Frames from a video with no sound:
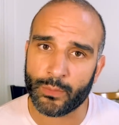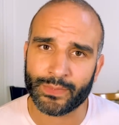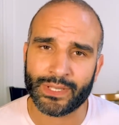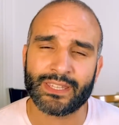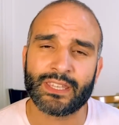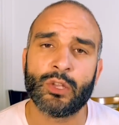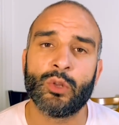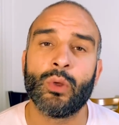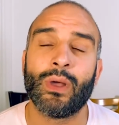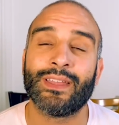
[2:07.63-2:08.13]

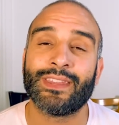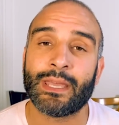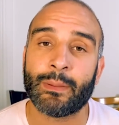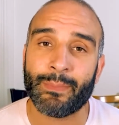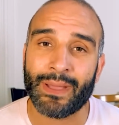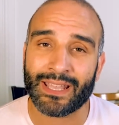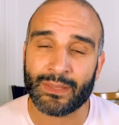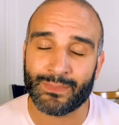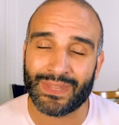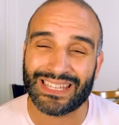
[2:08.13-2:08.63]
peut-être qu'il a eu un
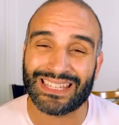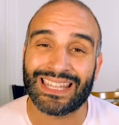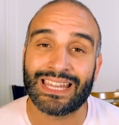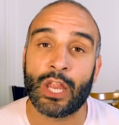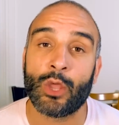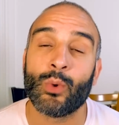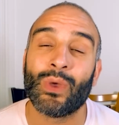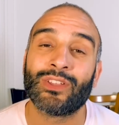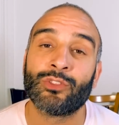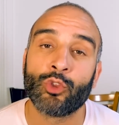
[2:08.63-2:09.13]
impact, peut-être
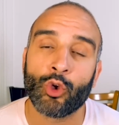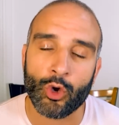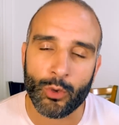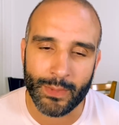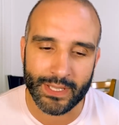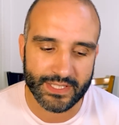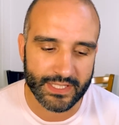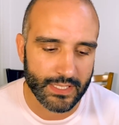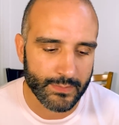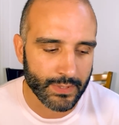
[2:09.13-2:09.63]
qu'il a eu un
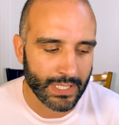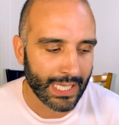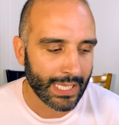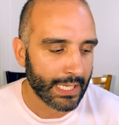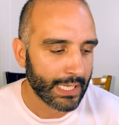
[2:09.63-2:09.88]
traumatisme